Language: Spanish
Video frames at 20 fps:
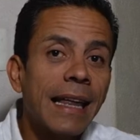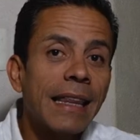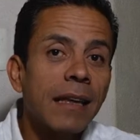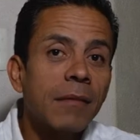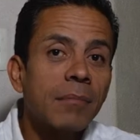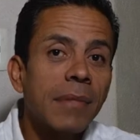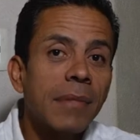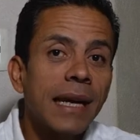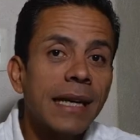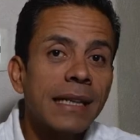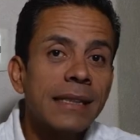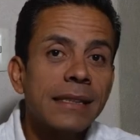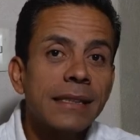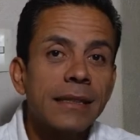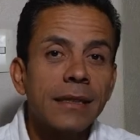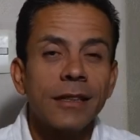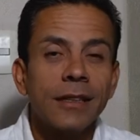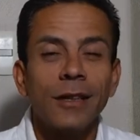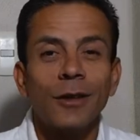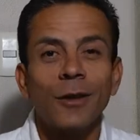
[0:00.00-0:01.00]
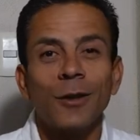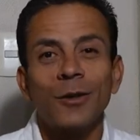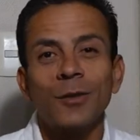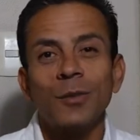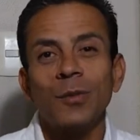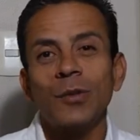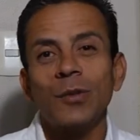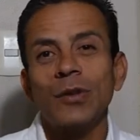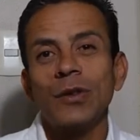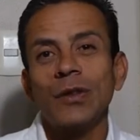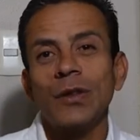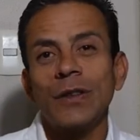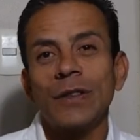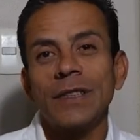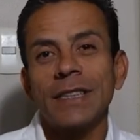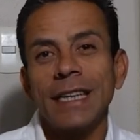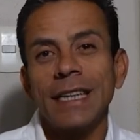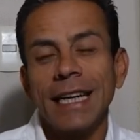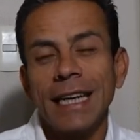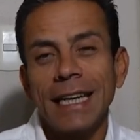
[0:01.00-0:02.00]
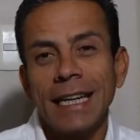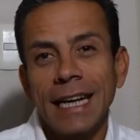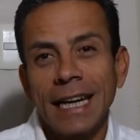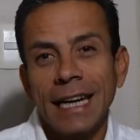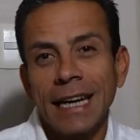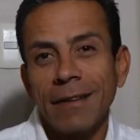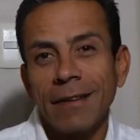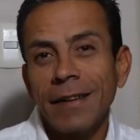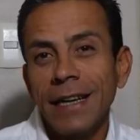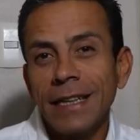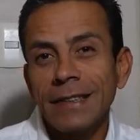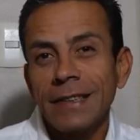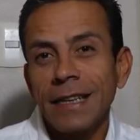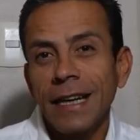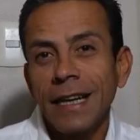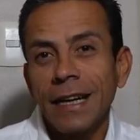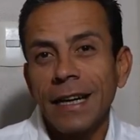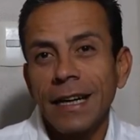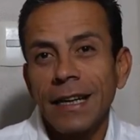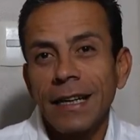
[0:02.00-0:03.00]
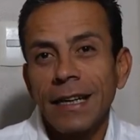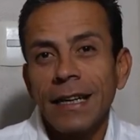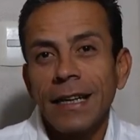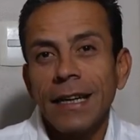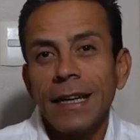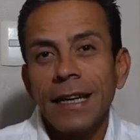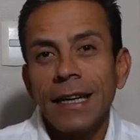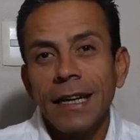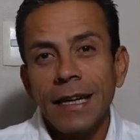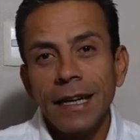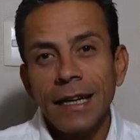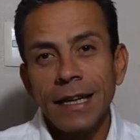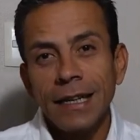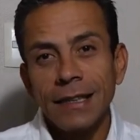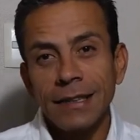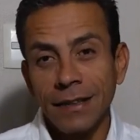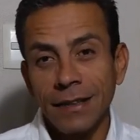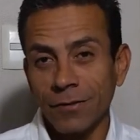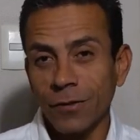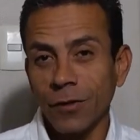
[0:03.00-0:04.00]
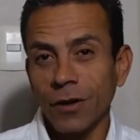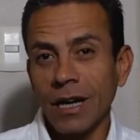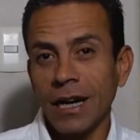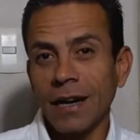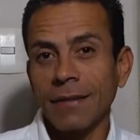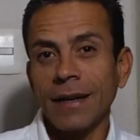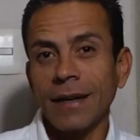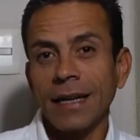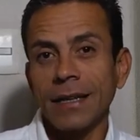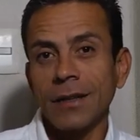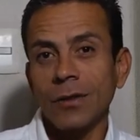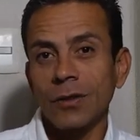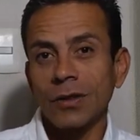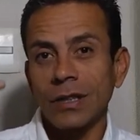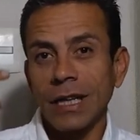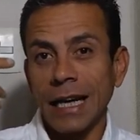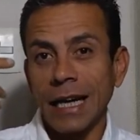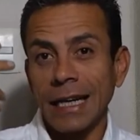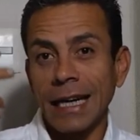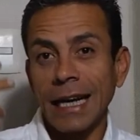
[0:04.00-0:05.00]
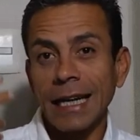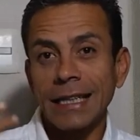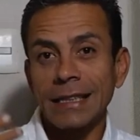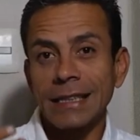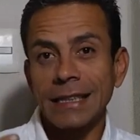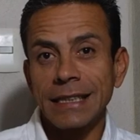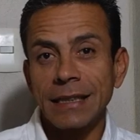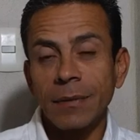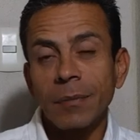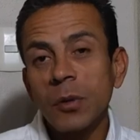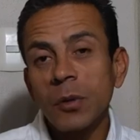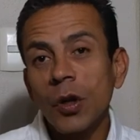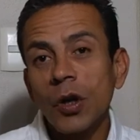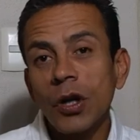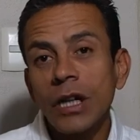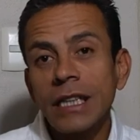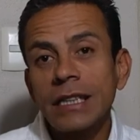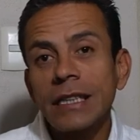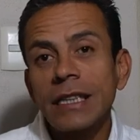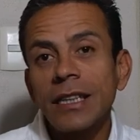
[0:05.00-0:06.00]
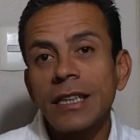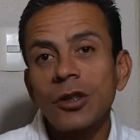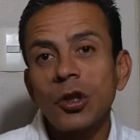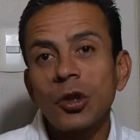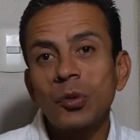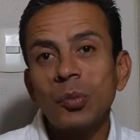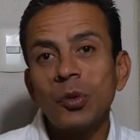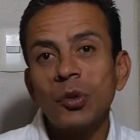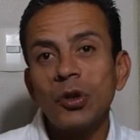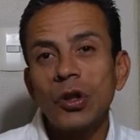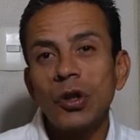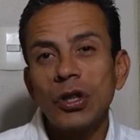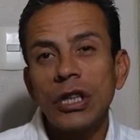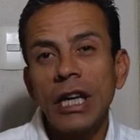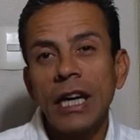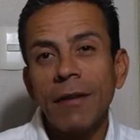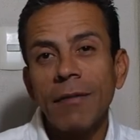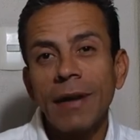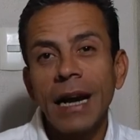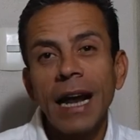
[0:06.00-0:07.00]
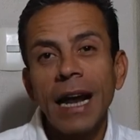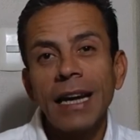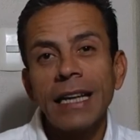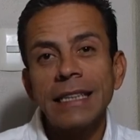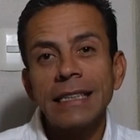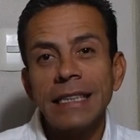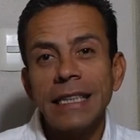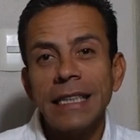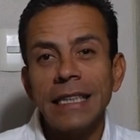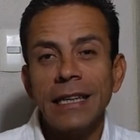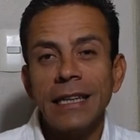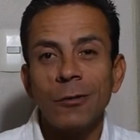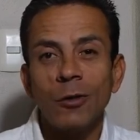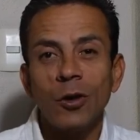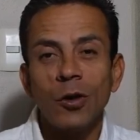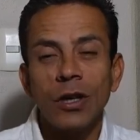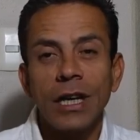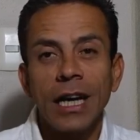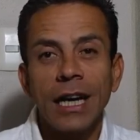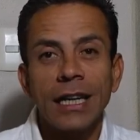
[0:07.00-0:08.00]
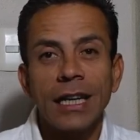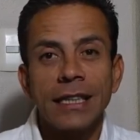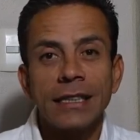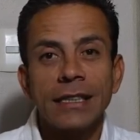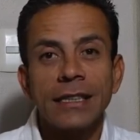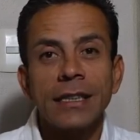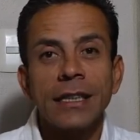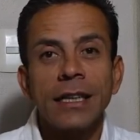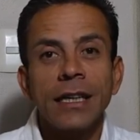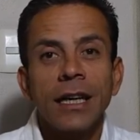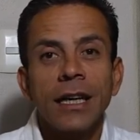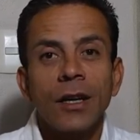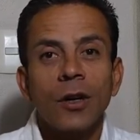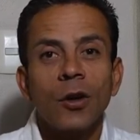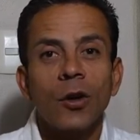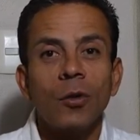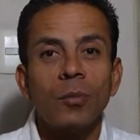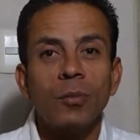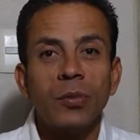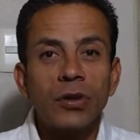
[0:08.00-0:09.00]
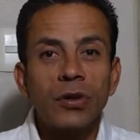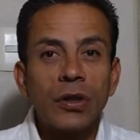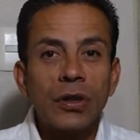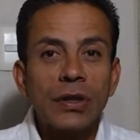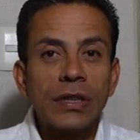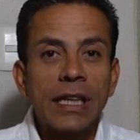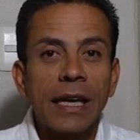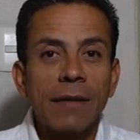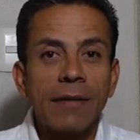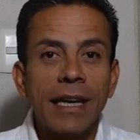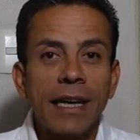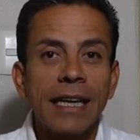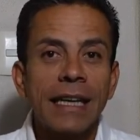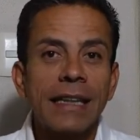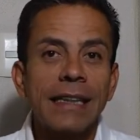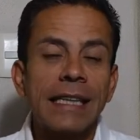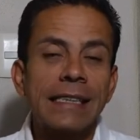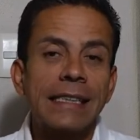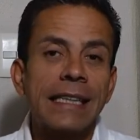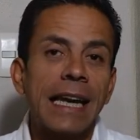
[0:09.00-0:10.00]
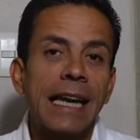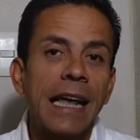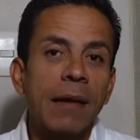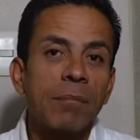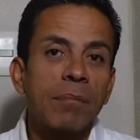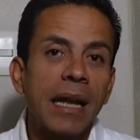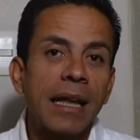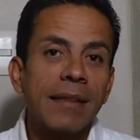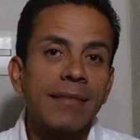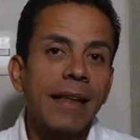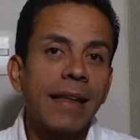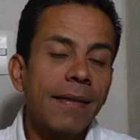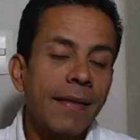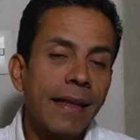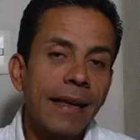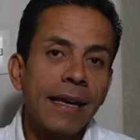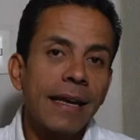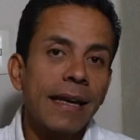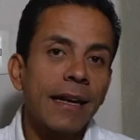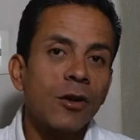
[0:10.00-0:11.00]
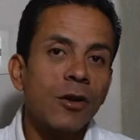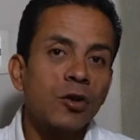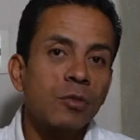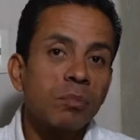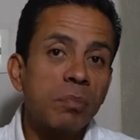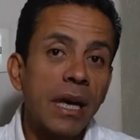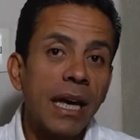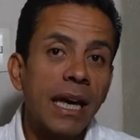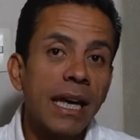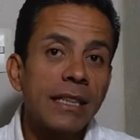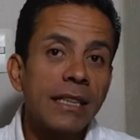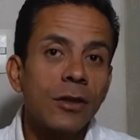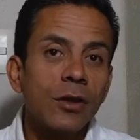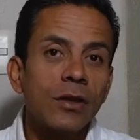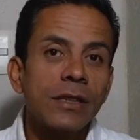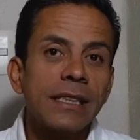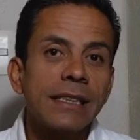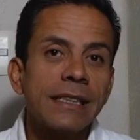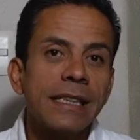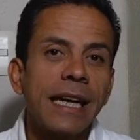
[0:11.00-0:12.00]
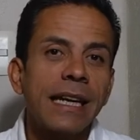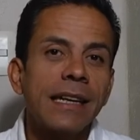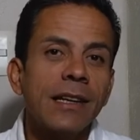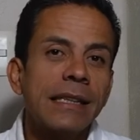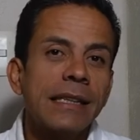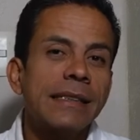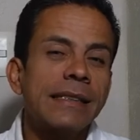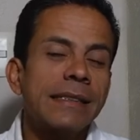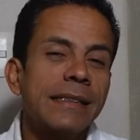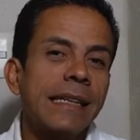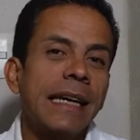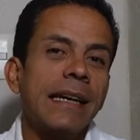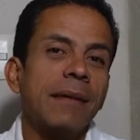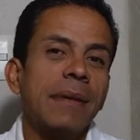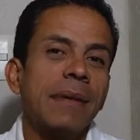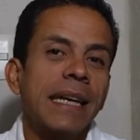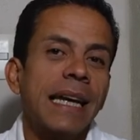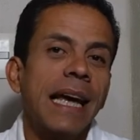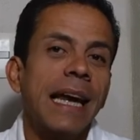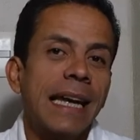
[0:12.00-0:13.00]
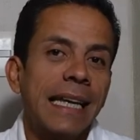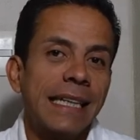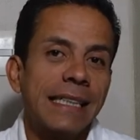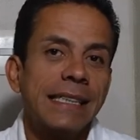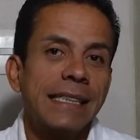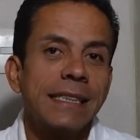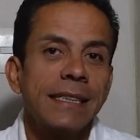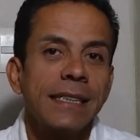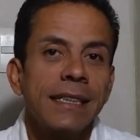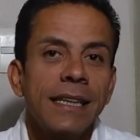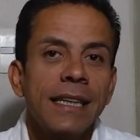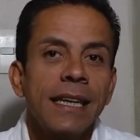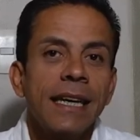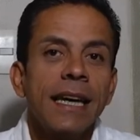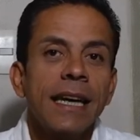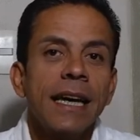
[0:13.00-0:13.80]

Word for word: nada más los puntos en la cabeza, eh, se enfocaba en los canales receptores de esos puntos cerebrales y neuronales, con puntos que vienen desde la planta de los pies, donde están las terminales.